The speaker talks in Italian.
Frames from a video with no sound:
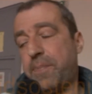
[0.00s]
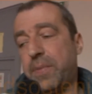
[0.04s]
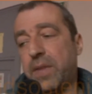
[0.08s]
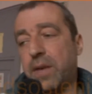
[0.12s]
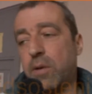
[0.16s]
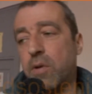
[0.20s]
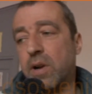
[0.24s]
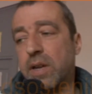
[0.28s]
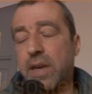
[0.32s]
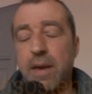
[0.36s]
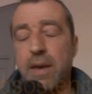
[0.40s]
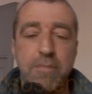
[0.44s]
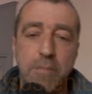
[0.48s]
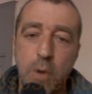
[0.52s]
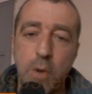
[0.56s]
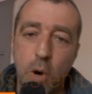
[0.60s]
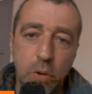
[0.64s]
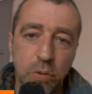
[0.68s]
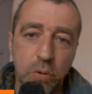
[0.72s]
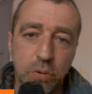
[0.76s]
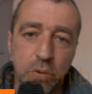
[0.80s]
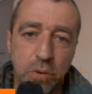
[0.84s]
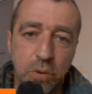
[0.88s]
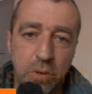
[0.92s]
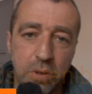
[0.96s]
in qualche
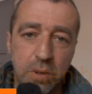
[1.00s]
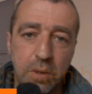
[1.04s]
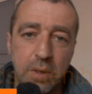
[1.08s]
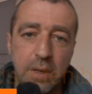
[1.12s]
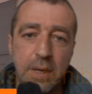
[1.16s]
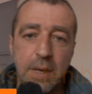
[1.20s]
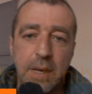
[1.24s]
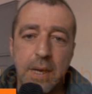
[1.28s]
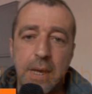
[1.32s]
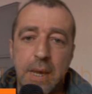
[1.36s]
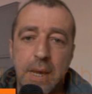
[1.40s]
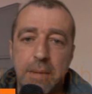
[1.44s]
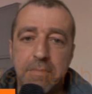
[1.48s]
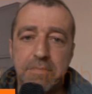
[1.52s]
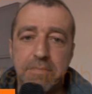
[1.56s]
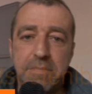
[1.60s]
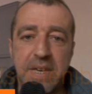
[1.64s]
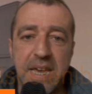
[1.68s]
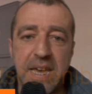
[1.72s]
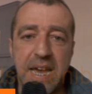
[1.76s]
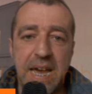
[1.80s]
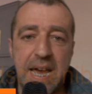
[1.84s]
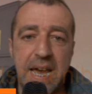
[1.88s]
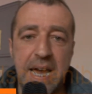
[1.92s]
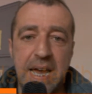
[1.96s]
modo
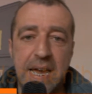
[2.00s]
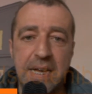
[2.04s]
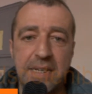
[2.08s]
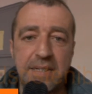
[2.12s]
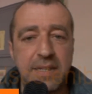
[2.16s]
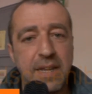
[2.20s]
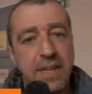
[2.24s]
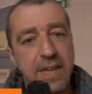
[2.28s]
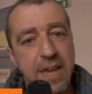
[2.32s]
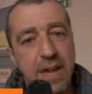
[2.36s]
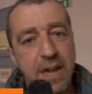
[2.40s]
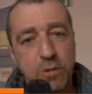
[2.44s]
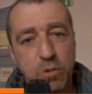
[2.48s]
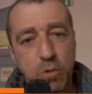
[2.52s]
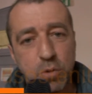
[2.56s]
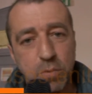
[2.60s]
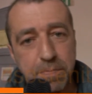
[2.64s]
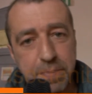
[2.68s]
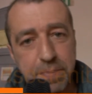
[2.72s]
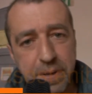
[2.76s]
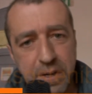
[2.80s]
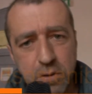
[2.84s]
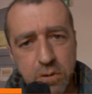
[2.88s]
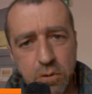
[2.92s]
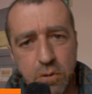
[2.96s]
mi ha segnato un
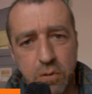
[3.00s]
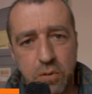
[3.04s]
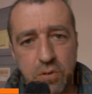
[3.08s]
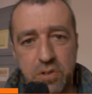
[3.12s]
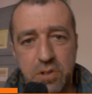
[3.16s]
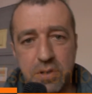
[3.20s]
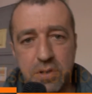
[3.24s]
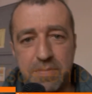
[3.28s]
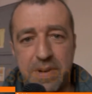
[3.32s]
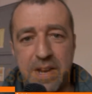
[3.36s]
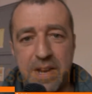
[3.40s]
percorso,